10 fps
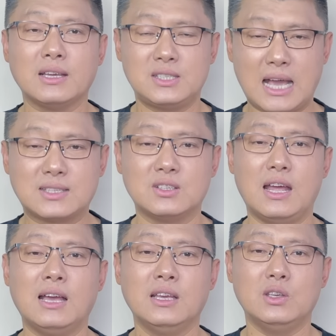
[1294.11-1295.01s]
下次
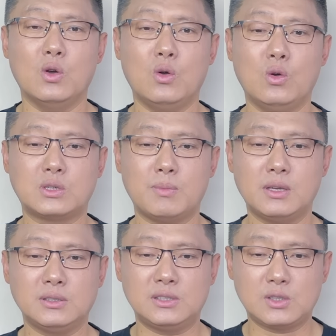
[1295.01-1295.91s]
呢有什
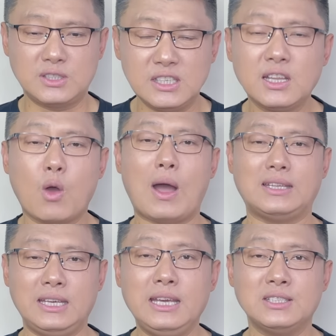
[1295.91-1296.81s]
么新的话
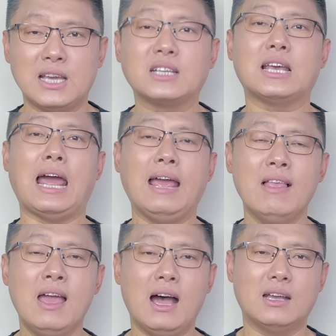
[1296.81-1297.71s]
题想起来
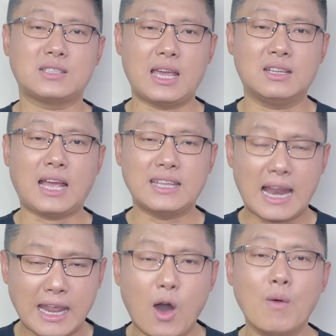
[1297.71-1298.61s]
啊，再跟大
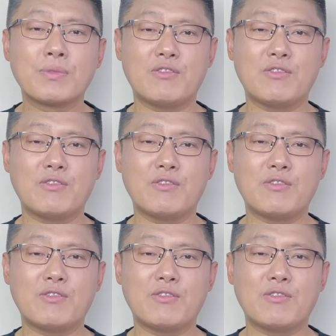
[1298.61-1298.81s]
家聊。